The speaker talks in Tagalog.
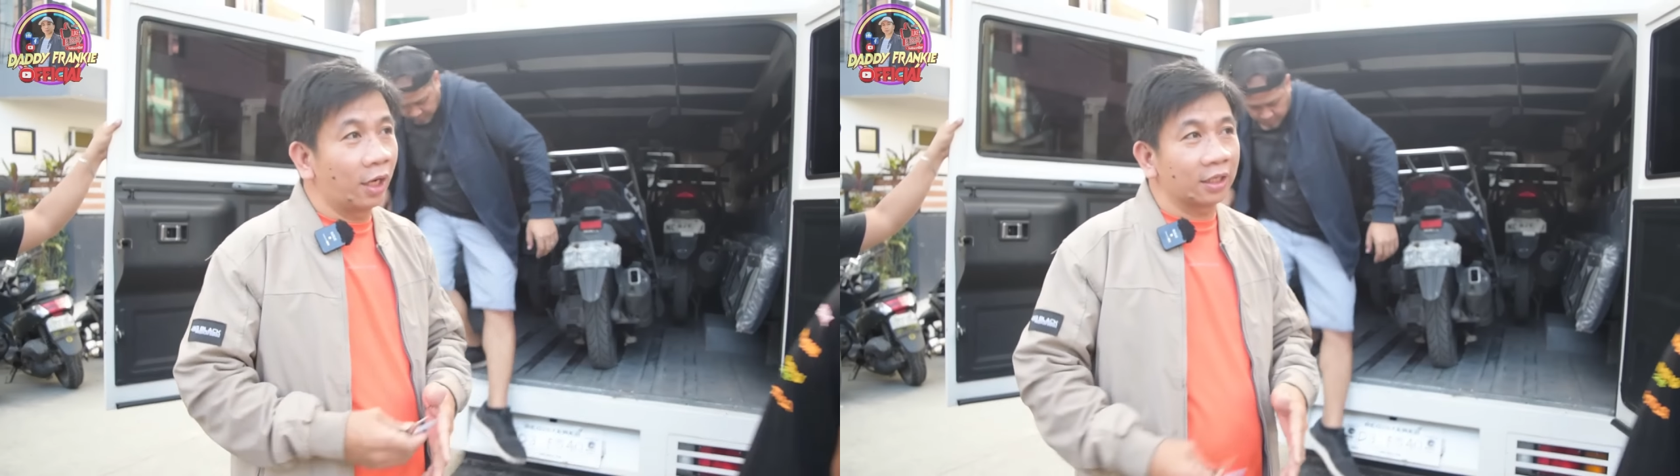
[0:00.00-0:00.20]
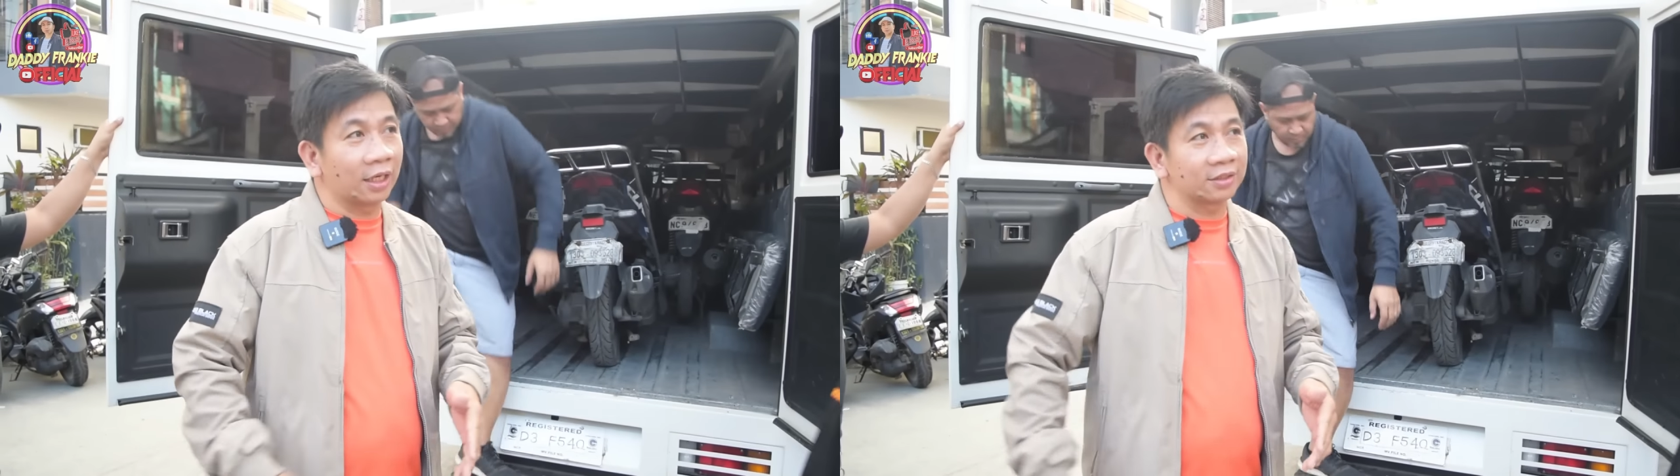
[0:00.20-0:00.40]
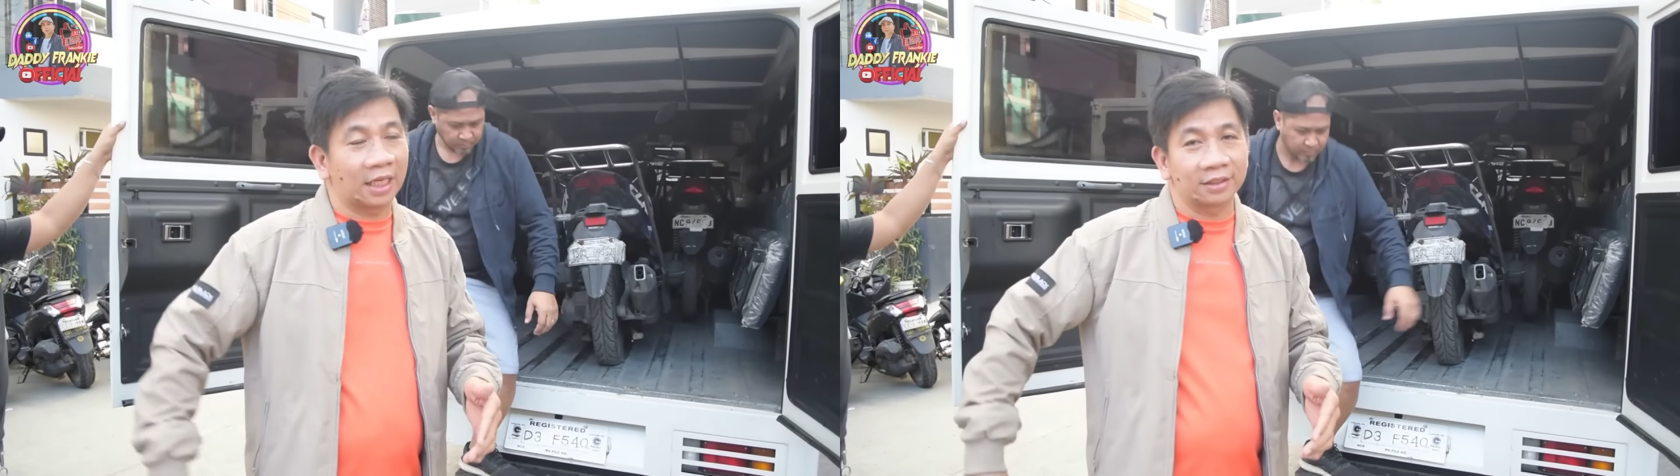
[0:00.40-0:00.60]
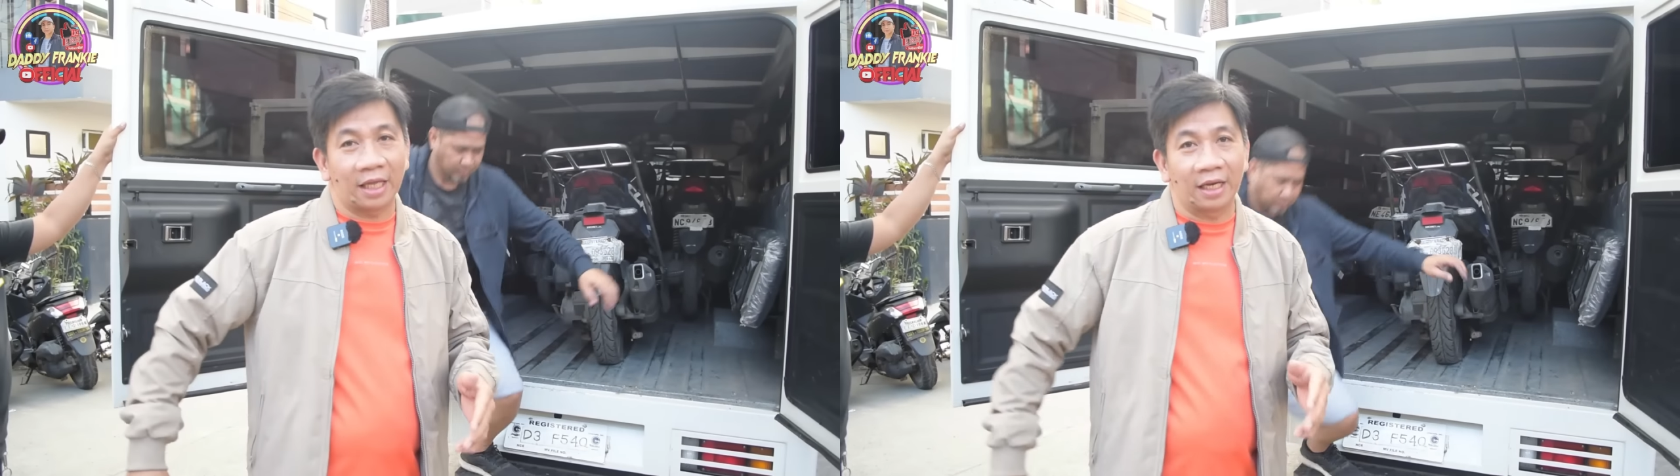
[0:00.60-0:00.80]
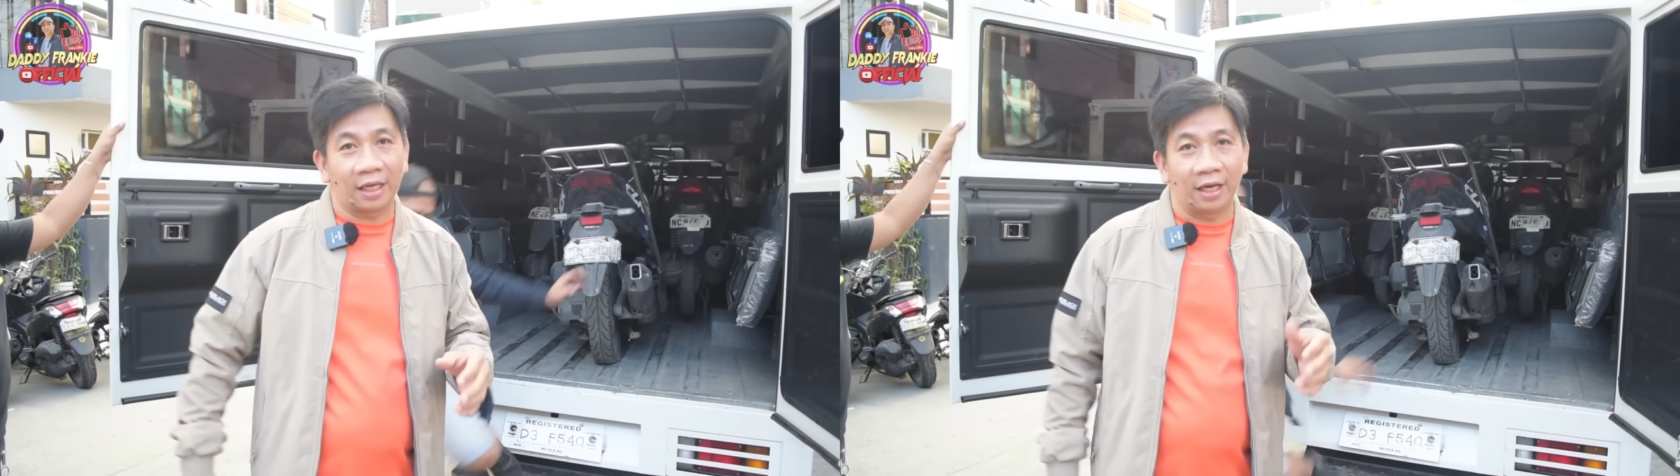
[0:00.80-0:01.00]
hanggang saan
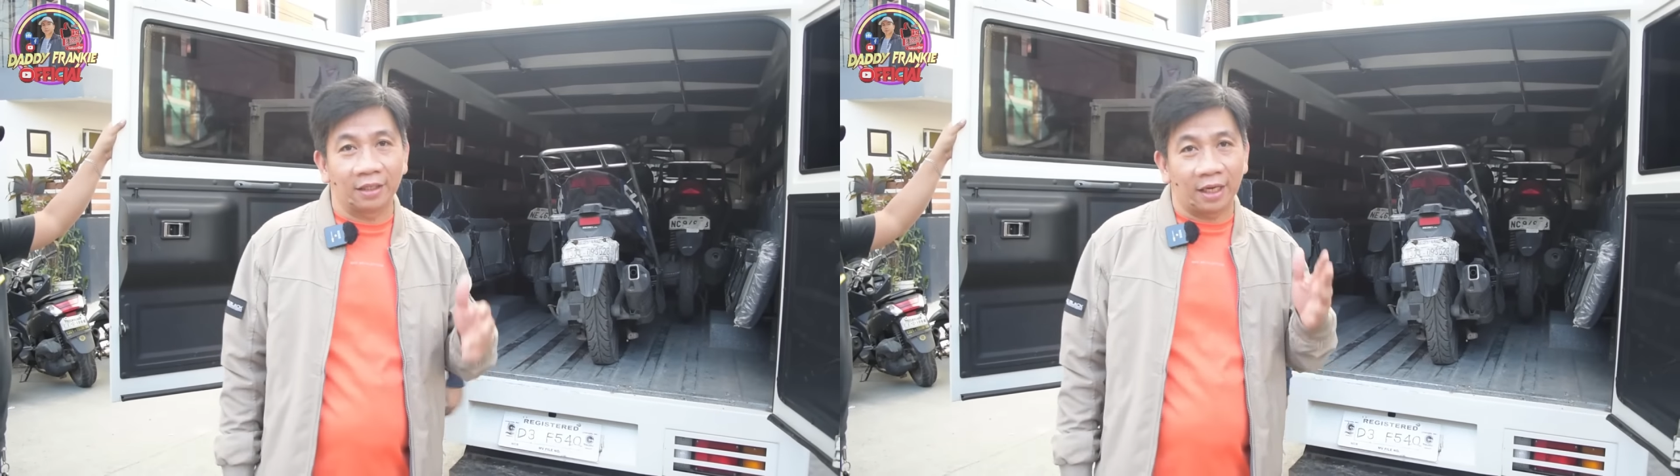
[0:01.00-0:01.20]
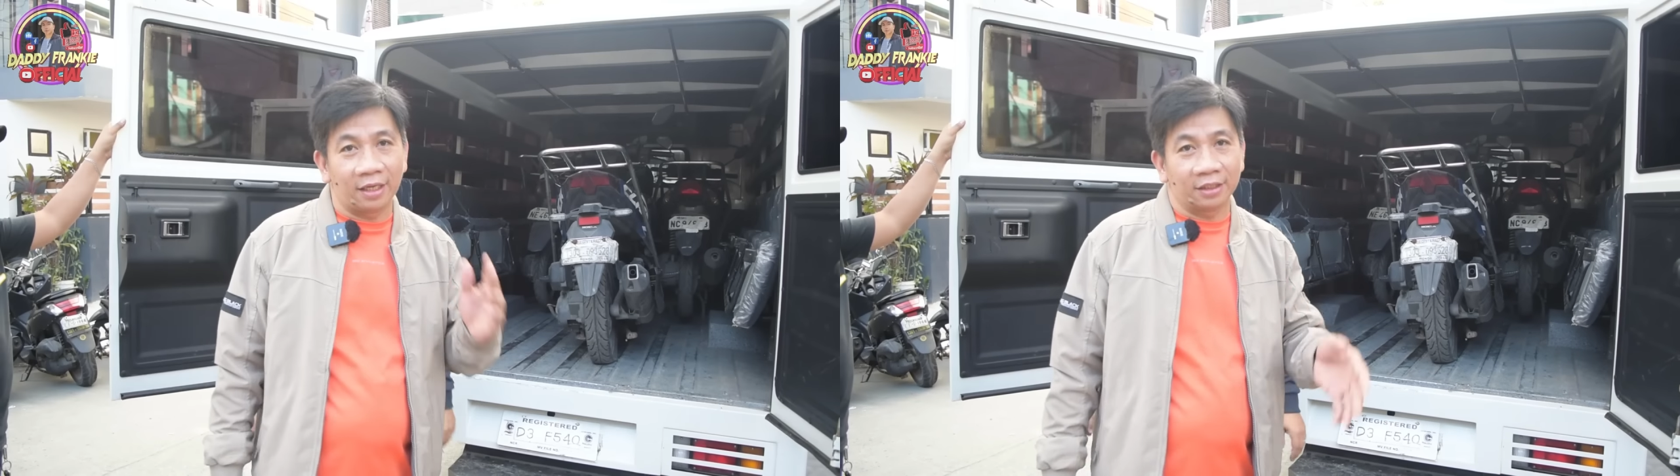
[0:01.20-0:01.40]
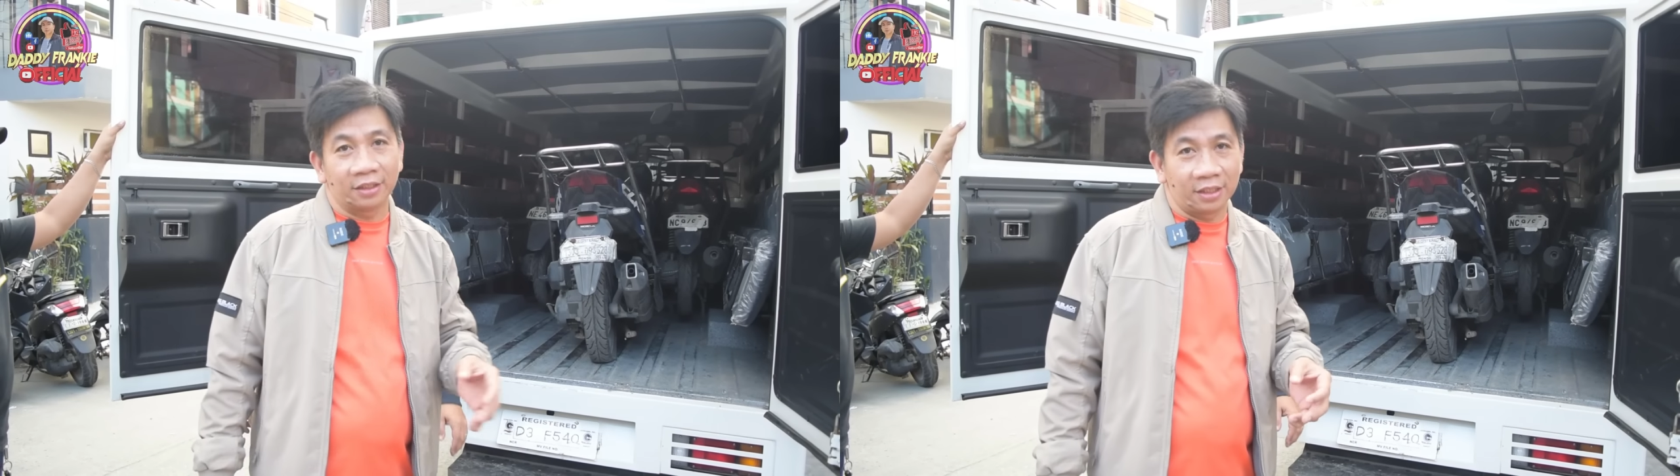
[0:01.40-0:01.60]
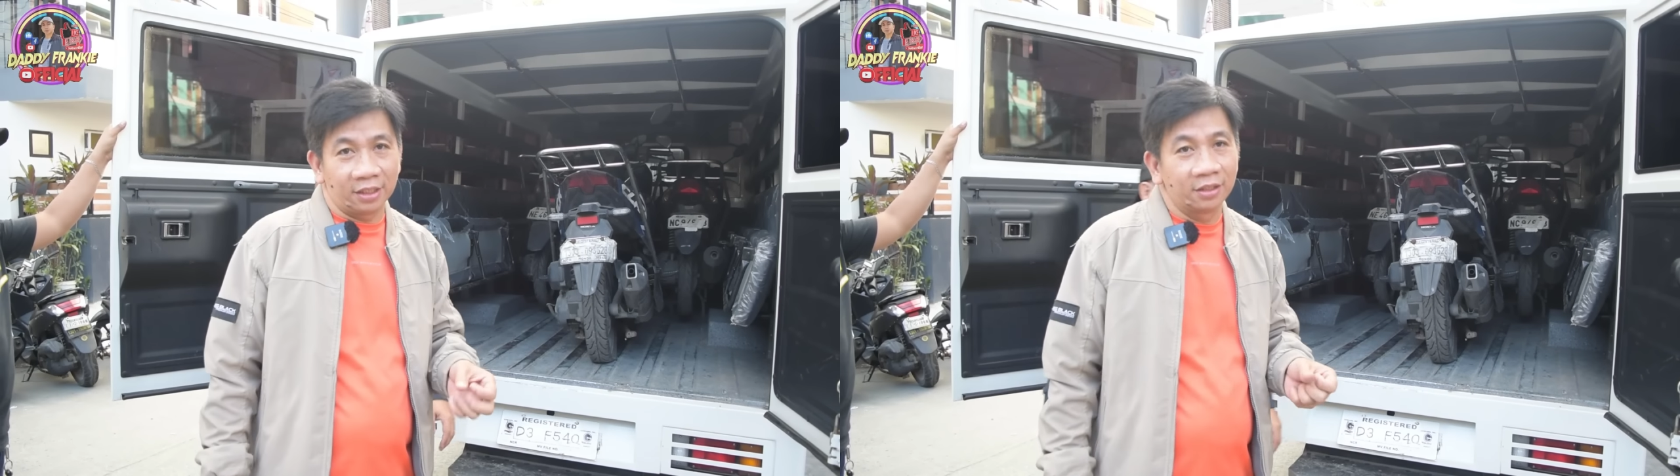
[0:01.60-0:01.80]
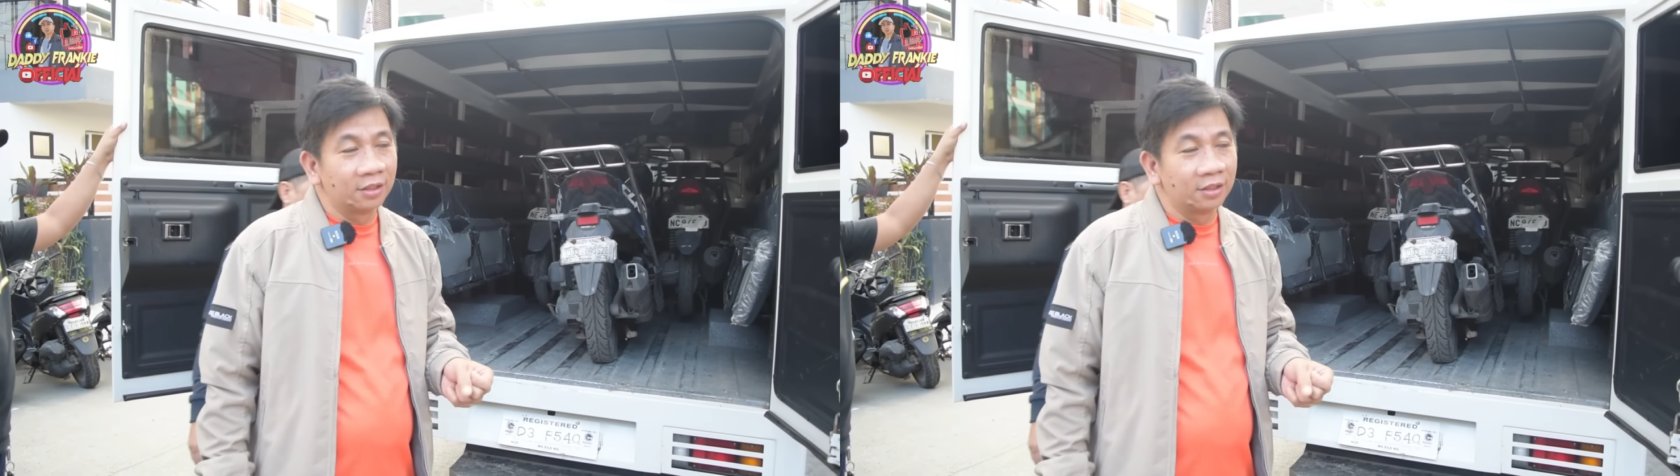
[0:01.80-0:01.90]
talaga ang galing ni